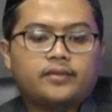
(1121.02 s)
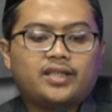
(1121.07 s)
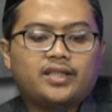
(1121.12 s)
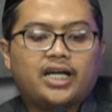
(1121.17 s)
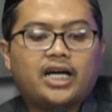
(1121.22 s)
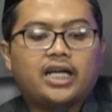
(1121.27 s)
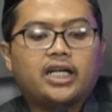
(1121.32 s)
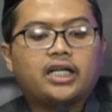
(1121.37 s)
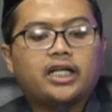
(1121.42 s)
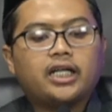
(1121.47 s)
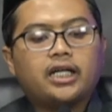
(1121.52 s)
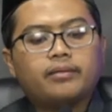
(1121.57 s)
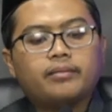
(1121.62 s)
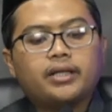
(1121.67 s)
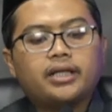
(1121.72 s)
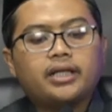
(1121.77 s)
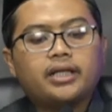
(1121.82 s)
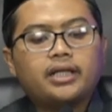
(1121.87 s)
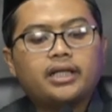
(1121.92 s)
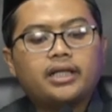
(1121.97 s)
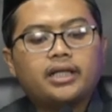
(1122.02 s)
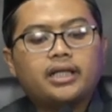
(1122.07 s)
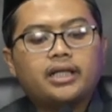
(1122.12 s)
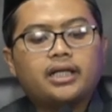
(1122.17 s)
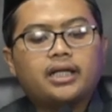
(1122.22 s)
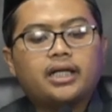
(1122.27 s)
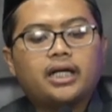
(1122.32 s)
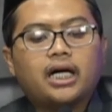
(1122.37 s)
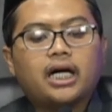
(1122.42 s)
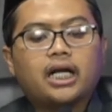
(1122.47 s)
Karena apa?
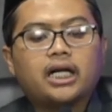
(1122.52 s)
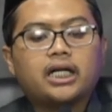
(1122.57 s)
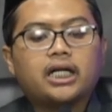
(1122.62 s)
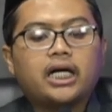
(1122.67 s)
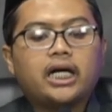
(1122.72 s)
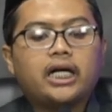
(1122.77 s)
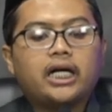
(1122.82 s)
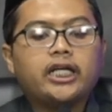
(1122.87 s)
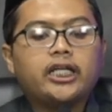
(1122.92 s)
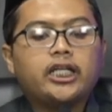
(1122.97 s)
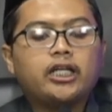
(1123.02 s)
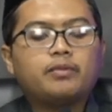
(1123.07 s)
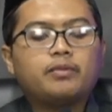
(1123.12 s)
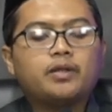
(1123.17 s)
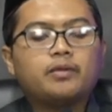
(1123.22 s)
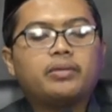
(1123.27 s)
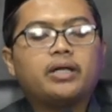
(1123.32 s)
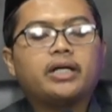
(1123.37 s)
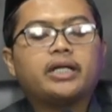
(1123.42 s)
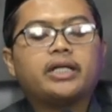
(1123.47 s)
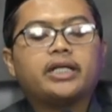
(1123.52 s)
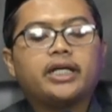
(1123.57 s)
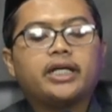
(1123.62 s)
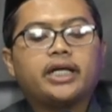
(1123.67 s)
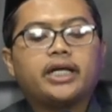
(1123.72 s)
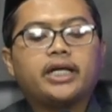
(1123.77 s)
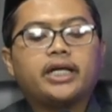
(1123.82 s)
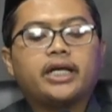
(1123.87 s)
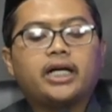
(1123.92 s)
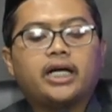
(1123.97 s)
Karena adanya
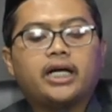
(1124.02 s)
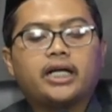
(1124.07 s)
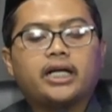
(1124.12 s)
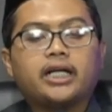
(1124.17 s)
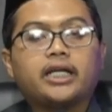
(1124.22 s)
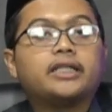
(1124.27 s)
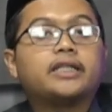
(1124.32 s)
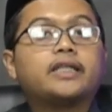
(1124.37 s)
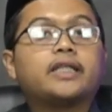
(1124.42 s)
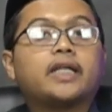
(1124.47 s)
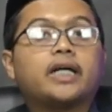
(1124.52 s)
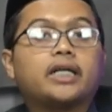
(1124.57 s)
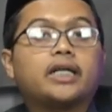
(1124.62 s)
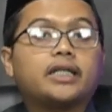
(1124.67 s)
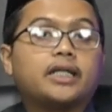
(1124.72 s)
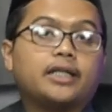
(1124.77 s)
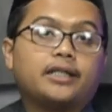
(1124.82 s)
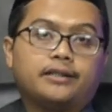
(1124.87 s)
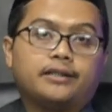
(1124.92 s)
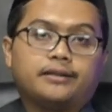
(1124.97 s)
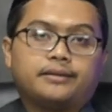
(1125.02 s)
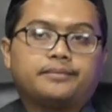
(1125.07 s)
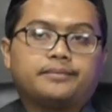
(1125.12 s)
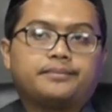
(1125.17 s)
berbagai rintangan.